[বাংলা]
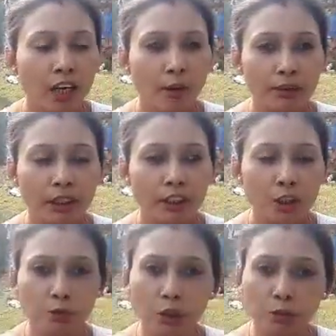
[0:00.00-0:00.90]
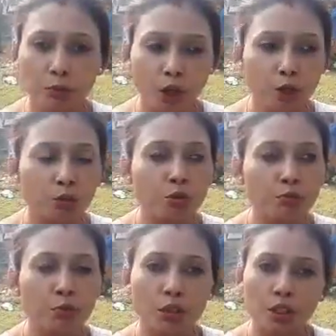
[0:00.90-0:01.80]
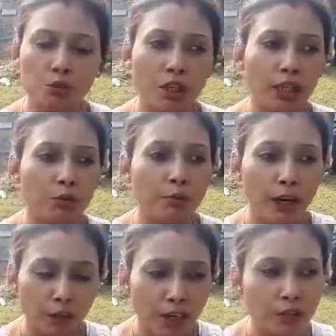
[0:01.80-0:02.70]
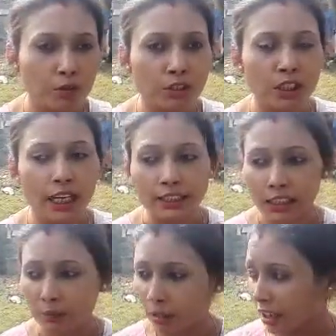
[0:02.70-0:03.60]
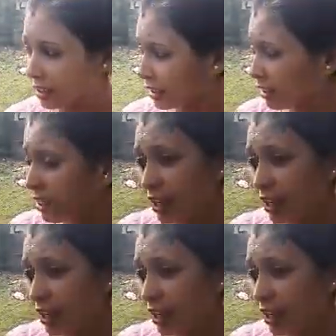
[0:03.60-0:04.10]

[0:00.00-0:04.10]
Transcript: আমাদের ঋষিবঙ্কিম ব্লক টু পুরোটা জুড়ে খুব ভালো কাজ করছে আজকে আমরা আছি